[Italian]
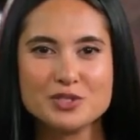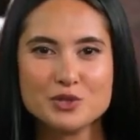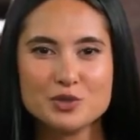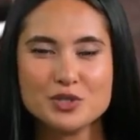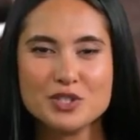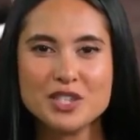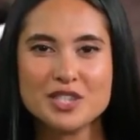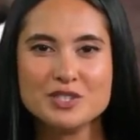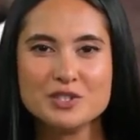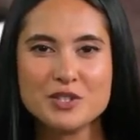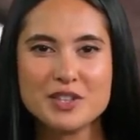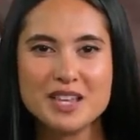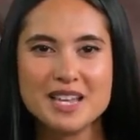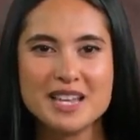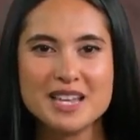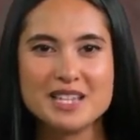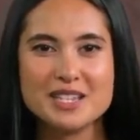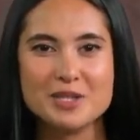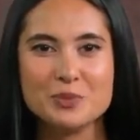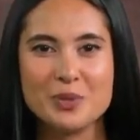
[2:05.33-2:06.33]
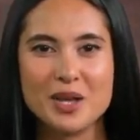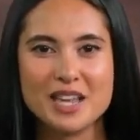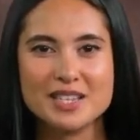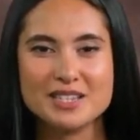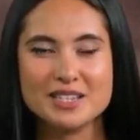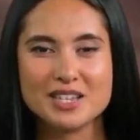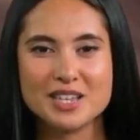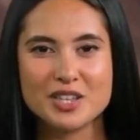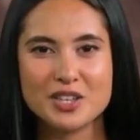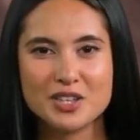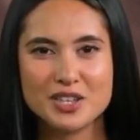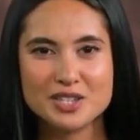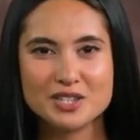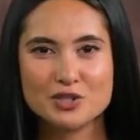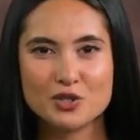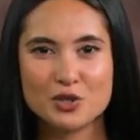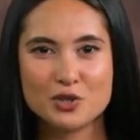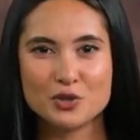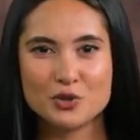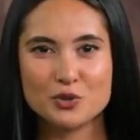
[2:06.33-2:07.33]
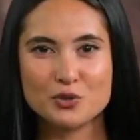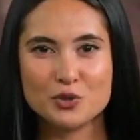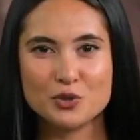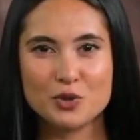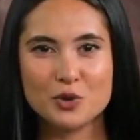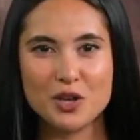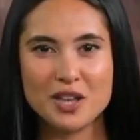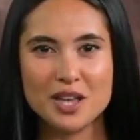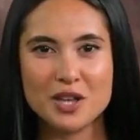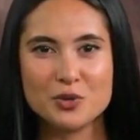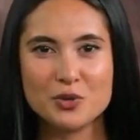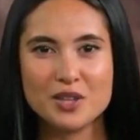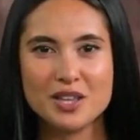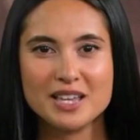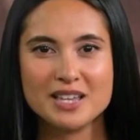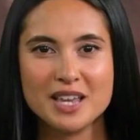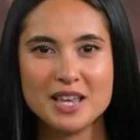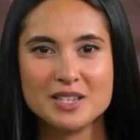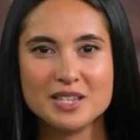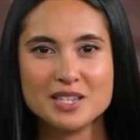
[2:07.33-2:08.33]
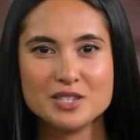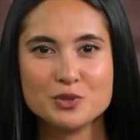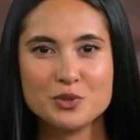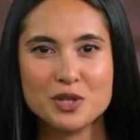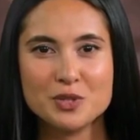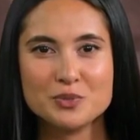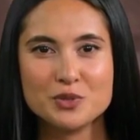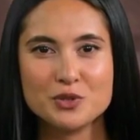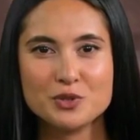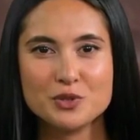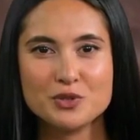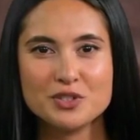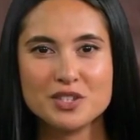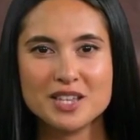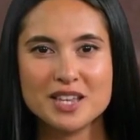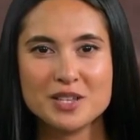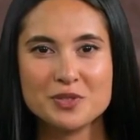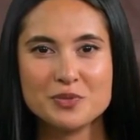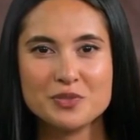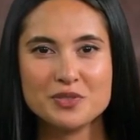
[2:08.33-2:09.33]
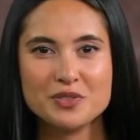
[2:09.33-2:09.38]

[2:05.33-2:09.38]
successo di Chris Benz non è solo dovuto alla qualità dei suoi prodotti.